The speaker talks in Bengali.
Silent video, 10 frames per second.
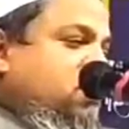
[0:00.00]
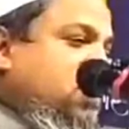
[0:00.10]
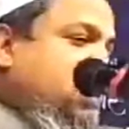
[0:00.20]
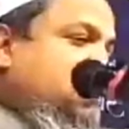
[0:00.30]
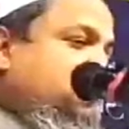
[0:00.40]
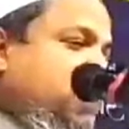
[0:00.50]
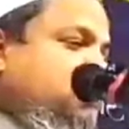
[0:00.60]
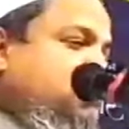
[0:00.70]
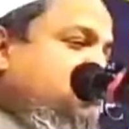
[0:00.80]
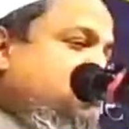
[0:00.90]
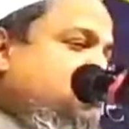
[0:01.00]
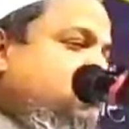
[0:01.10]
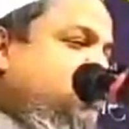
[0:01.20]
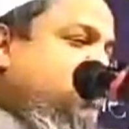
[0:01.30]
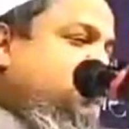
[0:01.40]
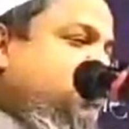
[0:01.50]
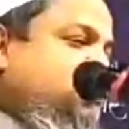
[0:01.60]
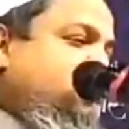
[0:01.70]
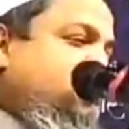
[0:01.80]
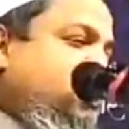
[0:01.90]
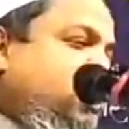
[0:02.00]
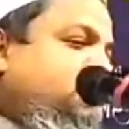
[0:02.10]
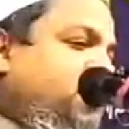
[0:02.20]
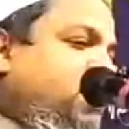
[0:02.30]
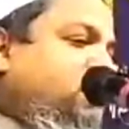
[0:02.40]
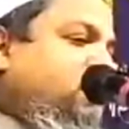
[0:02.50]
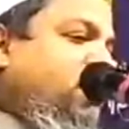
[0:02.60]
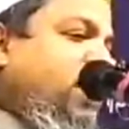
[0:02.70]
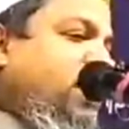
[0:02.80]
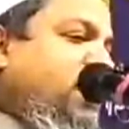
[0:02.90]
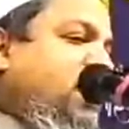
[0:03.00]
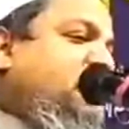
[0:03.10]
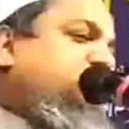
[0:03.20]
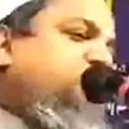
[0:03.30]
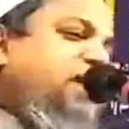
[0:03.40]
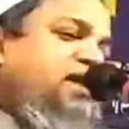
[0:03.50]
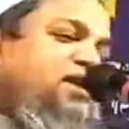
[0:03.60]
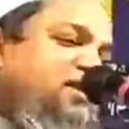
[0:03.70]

যেখানে পাঁচশো বছরের ইবাদত দিয়া পাইল এক গ্লাস পানি